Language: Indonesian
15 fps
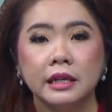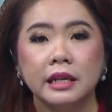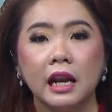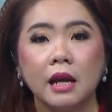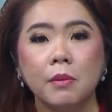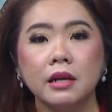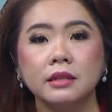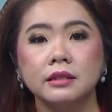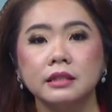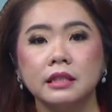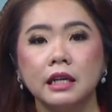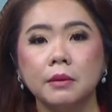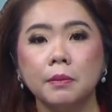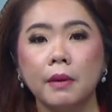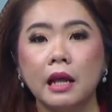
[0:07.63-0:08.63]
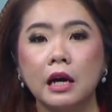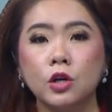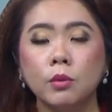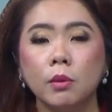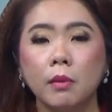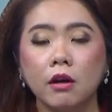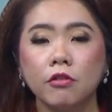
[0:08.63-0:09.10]
Dalam aksinya,
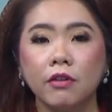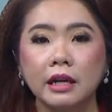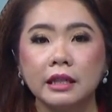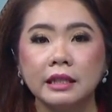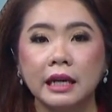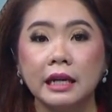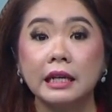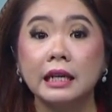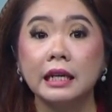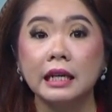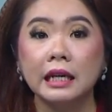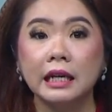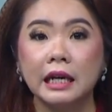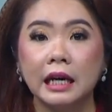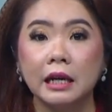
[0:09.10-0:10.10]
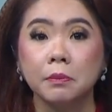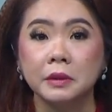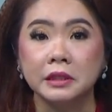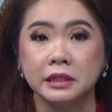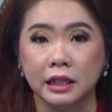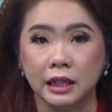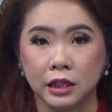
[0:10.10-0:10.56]
pelaku memanfaatkan kelengahan
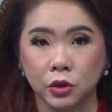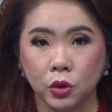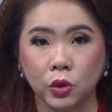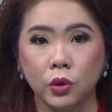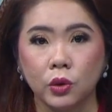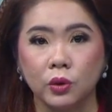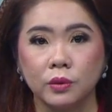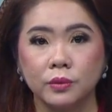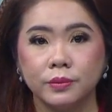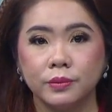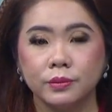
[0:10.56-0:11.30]
penjaga toko.